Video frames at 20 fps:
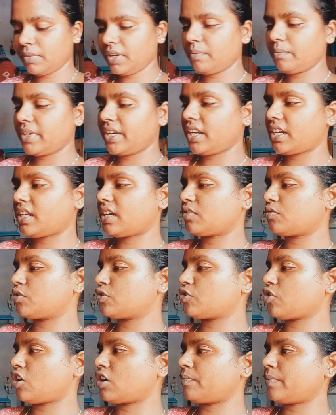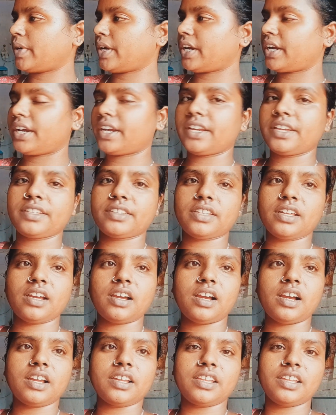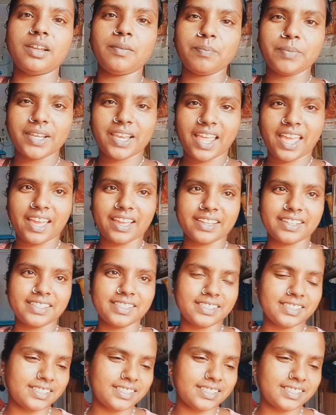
पर मैंने रंग कुछ और मंगाया था आ गया ब्लैक